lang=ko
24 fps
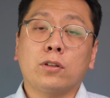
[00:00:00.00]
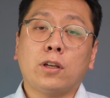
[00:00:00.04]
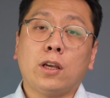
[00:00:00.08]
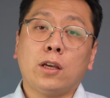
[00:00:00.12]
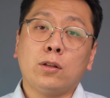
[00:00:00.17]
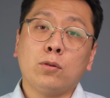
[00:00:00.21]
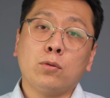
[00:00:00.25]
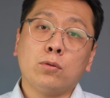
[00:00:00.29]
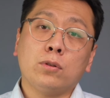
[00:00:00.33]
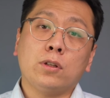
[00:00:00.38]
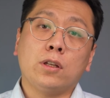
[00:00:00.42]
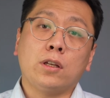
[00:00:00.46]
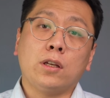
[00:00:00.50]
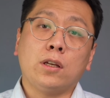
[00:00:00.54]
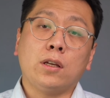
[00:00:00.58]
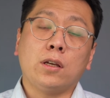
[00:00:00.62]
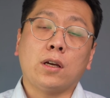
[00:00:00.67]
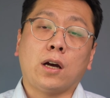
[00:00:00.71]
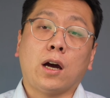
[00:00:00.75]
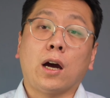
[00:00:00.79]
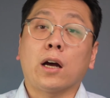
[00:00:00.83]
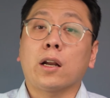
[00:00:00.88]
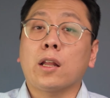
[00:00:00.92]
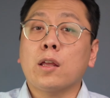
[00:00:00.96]
캐논이
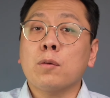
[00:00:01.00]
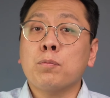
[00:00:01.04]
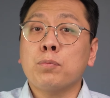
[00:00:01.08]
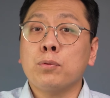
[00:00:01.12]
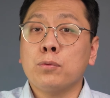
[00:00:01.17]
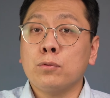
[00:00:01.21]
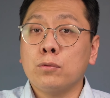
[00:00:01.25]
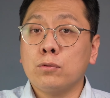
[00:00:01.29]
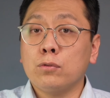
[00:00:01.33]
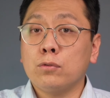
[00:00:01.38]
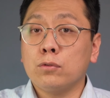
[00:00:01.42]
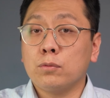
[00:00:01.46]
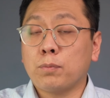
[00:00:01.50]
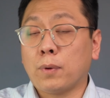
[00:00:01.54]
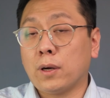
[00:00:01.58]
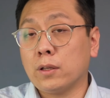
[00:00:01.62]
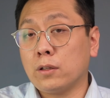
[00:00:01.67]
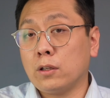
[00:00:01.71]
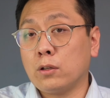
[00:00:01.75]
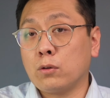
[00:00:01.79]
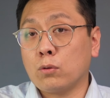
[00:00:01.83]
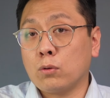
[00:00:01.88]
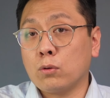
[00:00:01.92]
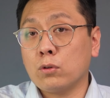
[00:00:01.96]
RF
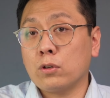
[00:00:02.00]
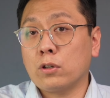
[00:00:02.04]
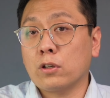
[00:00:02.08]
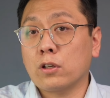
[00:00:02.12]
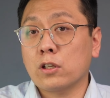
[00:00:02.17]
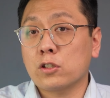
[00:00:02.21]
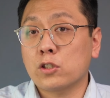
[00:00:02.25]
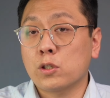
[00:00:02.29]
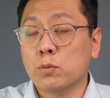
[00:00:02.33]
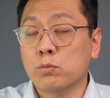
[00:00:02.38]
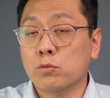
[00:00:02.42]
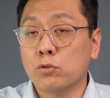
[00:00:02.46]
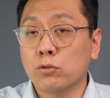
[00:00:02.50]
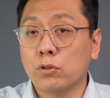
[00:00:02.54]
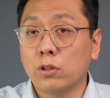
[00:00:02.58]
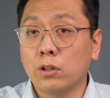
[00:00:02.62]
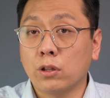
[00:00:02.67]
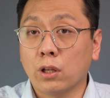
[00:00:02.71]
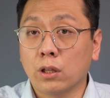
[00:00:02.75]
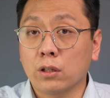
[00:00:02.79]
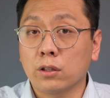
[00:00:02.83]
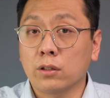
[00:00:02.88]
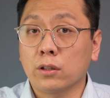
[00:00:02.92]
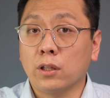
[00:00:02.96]
바디로 이렇게 집중이
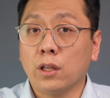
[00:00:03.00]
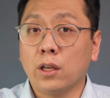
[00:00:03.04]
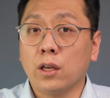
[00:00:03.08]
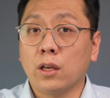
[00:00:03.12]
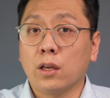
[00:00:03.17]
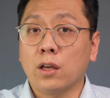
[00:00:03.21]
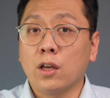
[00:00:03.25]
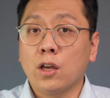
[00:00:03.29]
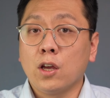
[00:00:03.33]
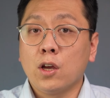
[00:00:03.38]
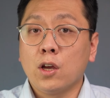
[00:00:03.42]
되는데